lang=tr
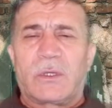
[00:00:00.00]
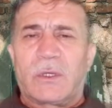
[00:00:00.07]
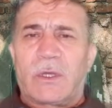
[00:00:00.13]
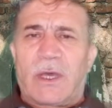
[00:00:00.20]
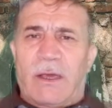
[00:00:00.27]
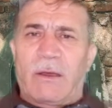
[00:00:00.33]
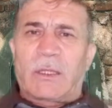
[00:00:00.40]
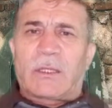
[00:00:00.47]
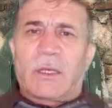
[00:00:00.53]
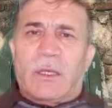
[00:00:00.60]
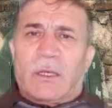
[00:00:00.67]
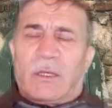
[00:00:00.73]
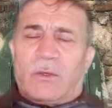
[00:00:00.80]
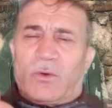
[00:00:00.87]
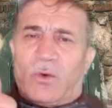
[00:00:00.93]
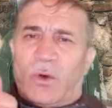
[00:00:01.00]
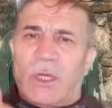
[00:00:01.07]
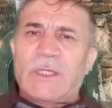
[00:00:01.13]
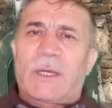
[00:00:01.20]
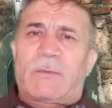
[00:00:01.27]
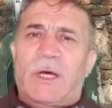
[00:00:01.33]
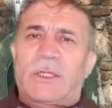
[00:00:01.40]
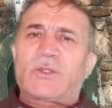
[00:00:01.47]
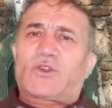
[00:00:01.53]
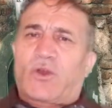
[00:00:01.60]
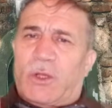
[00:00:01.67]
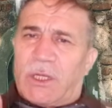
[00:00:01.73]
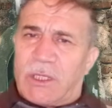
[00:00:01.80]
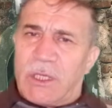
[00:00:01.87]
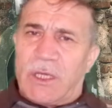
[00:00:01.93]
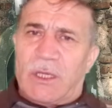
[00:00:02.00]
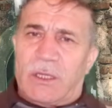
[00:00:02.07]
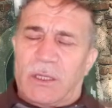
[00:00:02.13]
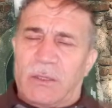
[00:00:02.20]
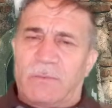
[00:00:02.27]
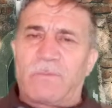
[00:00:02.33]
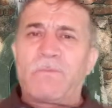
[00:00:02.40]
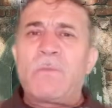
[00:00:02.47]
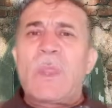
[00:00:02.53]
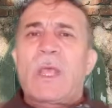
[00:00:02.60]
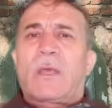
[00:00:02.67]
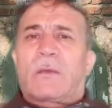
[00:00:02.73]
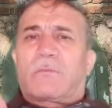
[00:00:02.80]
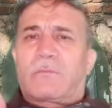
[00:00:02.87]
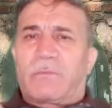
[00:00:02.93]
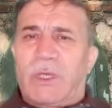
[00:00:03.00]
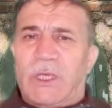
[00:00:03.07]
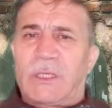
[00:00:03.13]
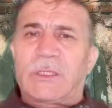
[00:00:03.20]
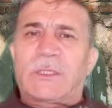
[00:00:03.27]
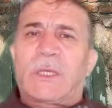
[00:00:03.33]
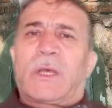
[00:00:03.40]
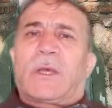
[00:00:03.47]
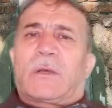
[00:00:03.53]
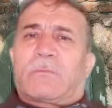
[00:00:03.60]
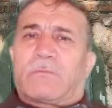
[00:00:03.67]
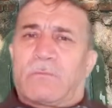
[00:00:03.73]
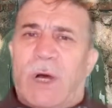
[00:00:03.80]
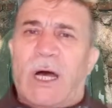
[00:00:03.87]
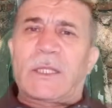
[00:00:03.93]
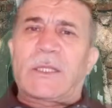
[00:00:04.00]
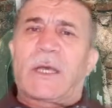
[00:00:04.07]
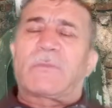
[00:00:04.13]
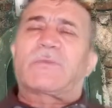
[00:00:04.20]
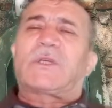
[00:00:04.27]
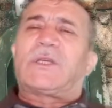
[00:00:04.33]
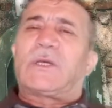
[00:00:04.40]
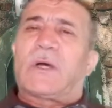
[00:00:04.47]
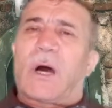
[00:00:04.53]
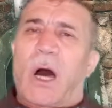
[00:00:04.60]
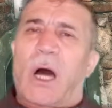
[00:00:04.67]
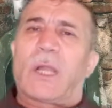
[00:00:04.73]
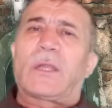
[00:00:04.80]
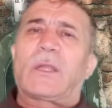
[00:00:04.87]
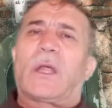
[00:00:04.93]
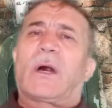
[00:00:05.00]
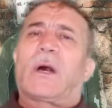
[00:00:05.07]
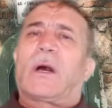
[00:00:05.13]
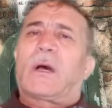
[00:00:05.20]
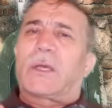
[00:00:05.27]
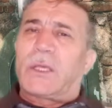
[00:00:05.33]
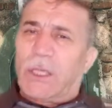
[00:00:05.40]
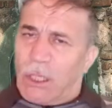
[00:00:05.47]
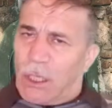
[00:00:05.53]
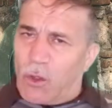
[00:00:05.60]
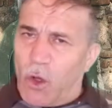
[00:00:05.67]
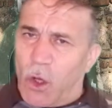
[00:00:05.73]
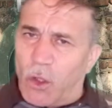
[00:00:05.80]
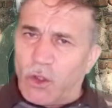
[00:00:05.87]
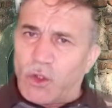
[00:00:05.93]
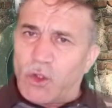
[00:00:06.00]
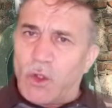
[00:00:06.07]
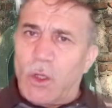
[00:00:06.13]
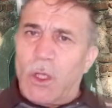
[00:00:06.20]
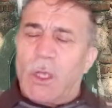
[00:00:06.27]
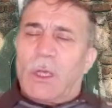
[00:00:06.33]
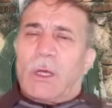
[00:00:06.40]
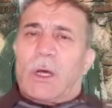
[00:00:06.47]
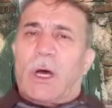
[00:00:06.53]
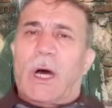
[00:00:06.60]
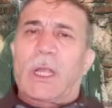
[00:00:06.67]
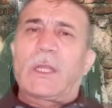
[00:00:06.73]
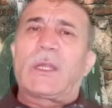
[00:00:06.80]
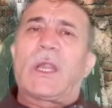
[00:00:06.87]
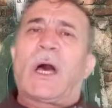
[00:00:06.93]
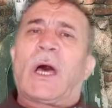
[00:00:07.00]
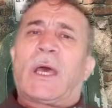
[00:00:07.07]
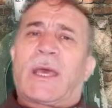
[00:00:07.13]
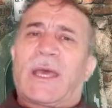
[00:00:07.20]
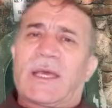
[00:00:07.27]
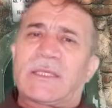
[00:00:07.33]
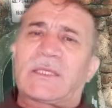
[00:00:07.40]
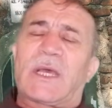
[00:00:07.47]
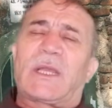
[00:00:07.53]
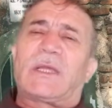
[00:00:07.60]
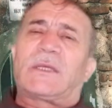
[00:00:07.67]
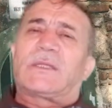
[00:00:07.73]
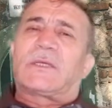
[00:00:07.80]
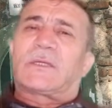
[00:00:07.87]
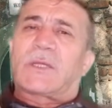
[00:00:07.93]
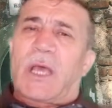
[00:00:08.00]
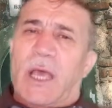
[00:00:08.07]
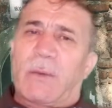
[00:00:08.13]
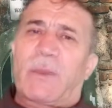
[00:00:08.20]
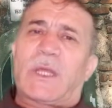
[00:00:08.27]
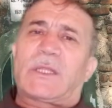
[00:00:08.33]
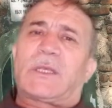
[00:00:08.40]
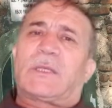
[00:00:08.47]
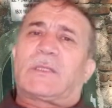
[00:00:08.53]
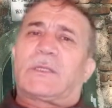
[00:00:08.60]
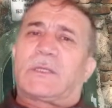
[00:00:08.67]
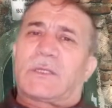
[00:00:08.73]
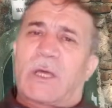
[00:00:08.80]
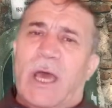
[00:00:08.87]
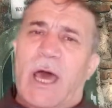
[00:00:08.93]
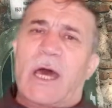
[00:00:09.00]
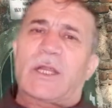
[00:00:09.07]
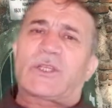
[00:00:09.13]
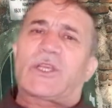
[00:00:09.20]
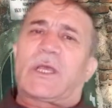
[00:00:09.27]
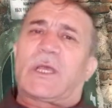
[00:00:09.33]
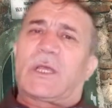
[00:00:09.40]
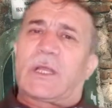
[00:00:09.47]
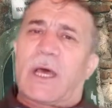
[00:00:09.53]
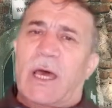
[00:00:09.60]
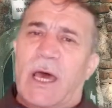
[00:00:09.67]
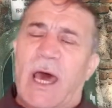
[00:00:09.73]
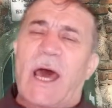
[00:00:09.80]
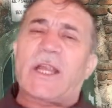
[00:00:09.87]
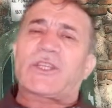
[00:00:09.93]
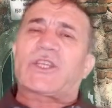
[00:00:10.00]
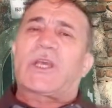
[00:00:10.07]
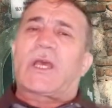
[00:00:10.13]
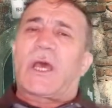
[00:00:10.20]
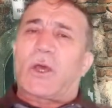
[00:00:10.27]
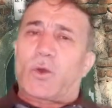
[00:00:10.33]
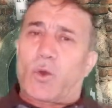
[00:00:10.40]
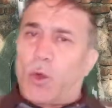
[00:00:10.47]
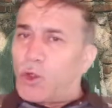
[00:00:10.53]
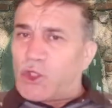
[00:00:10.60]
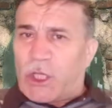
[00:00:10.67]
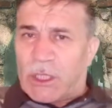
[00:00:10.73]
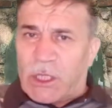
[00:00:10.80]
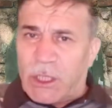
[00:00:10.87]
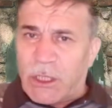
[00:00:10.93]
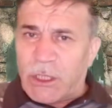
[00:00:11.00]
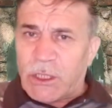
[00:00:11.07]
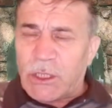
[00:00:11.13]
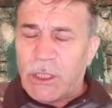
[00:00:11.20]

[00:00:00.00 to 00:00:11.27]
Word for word: Evet o zaman şöyle diyelim biz madem ki Allah'a inanıyoruz Allah ezelidir, ebedidir, her şeyiyle her şeye güç yetirir